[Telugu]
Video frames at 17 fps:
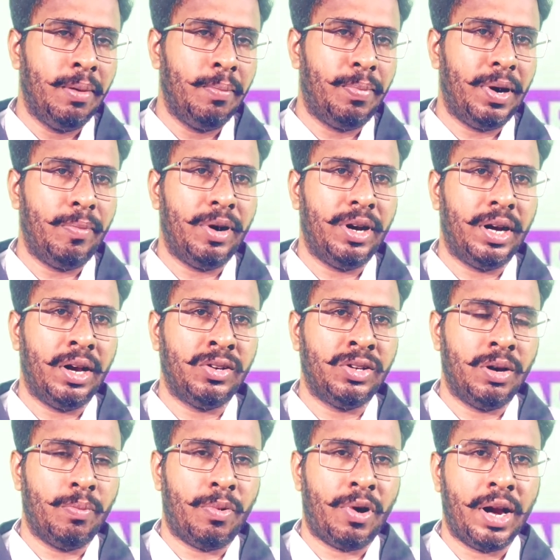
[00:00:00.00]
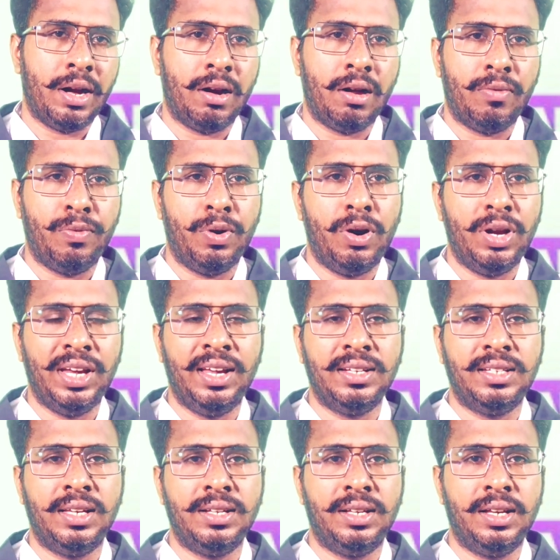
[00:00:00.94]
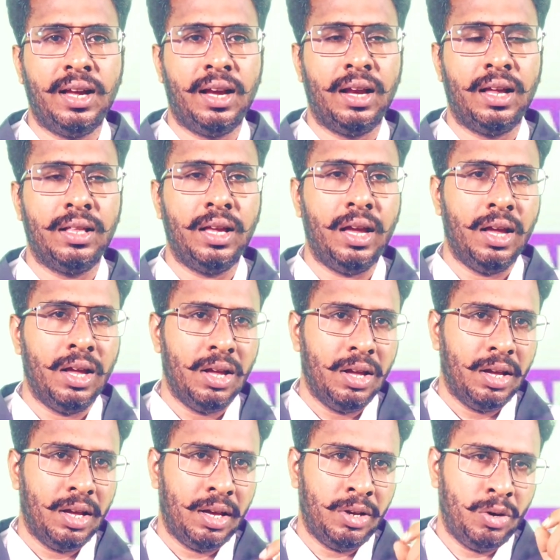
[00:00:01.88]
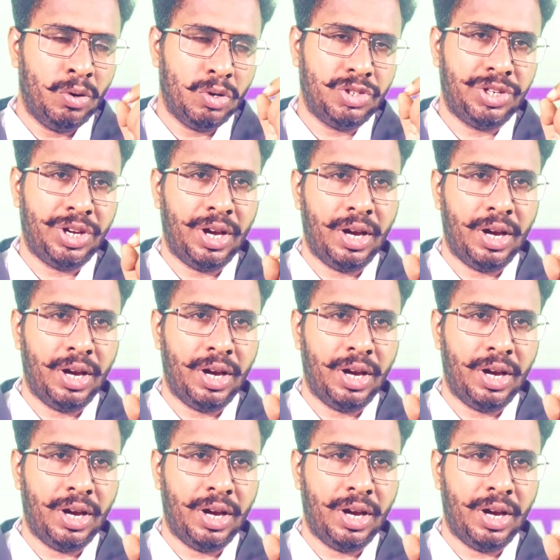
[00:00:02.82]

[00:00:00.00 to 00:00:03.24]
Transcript: ఇంప్లిమెంటేషన్ పాయింట్ ఆఫ్ వ్యూలో ఈసీసీ అనేది యూస్